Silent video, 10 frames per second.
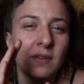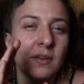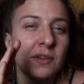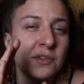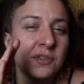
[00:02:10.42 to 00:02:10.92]

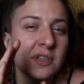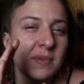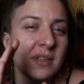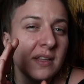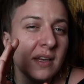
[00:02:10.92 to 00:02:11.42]

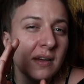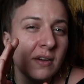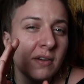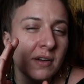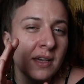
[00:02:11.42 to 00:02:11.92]
dotyczącymi
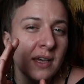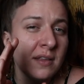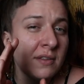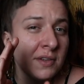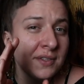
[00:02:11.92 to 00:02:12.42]
tego,
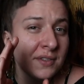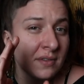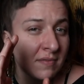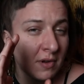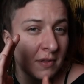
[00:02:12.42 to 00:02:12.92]
kiedy to jest
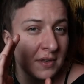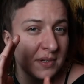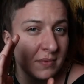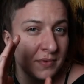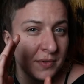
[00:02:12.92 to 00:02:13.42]
dozwolone,
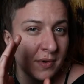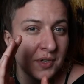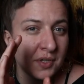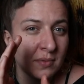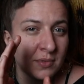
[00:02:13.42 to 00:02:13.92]
żebym czuła
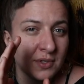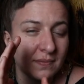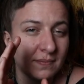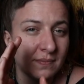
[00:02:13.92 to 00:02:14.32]
się dobrze.